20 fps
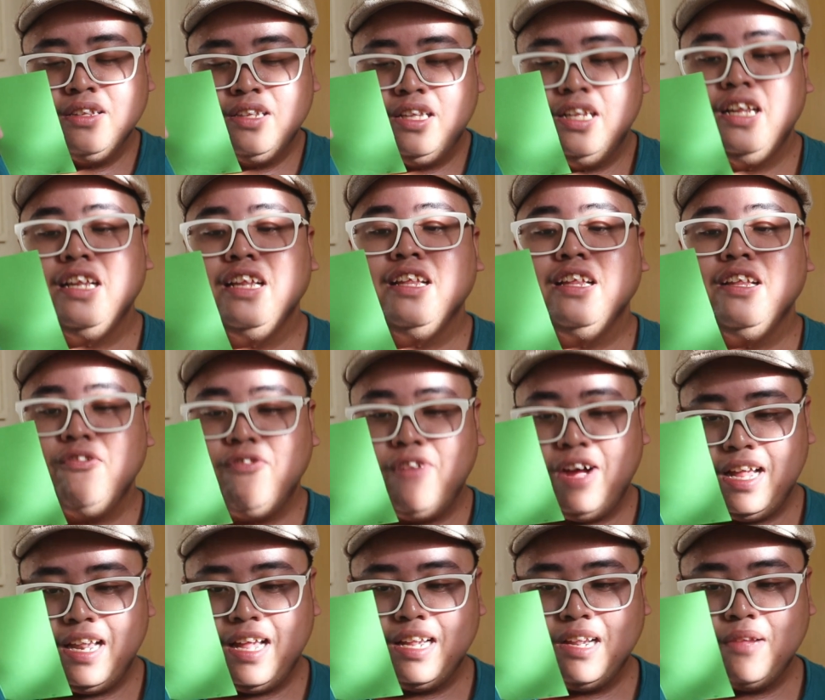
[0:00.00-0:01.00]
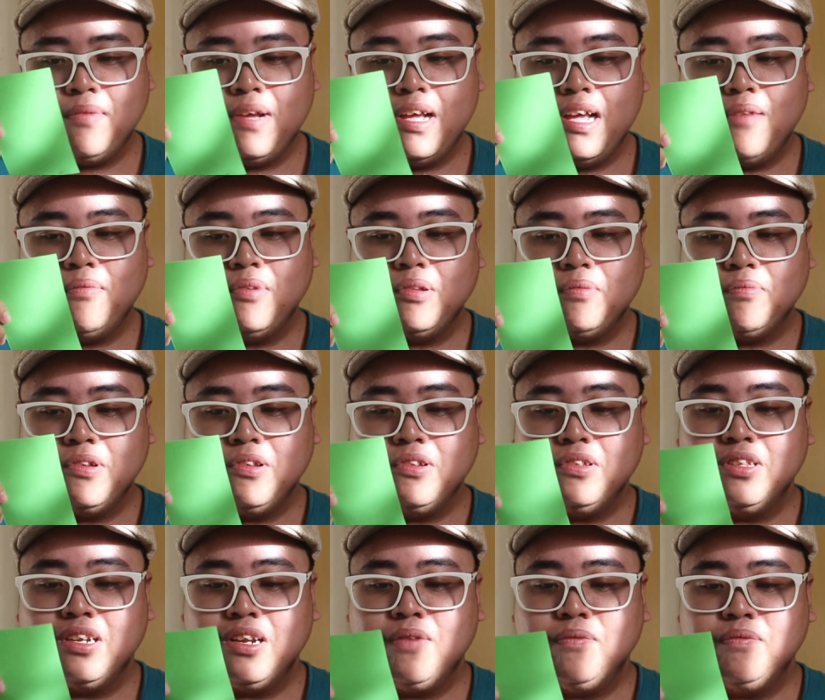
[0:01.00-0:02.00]
na naniniwala na maabot mo
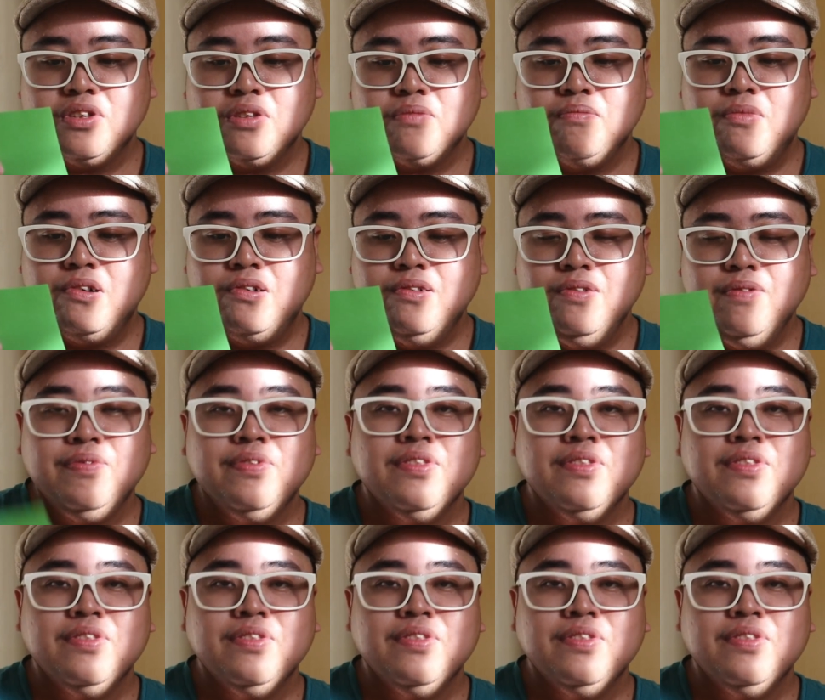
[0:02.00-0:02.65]
yung dreams mo.